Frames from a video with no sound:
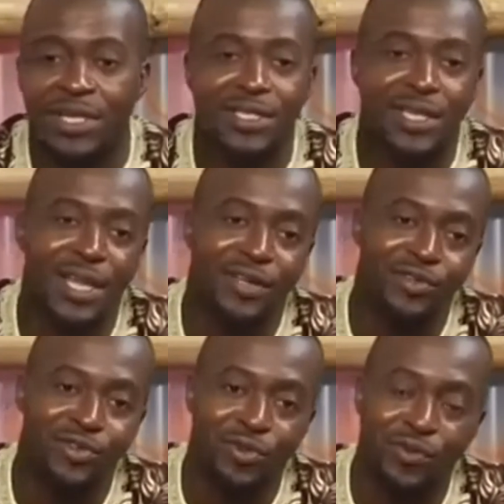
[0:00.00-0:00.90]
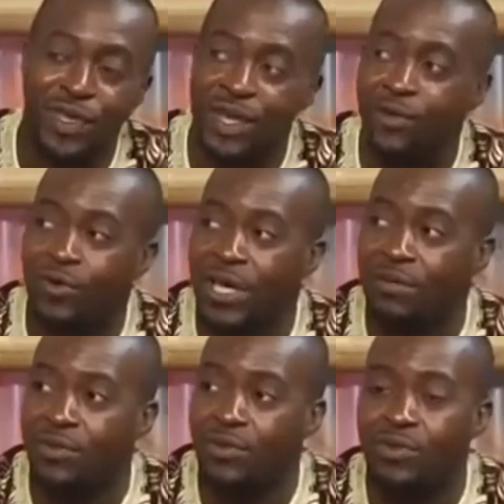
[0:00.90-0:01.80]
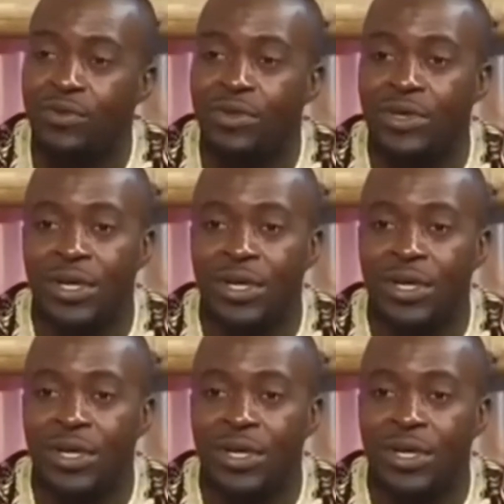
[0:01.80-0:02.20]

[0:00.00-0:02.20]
Et c'est là que je reviens au Cameroun.